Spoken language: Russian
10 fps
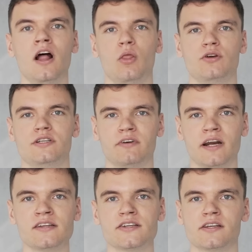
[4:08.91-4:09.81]
но если
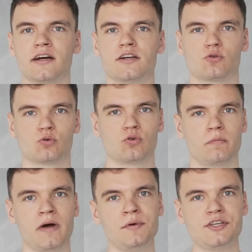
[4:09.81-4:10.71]
вкратце, это такая структура
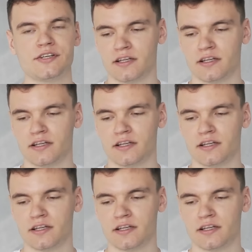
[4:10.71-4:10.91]
памяти,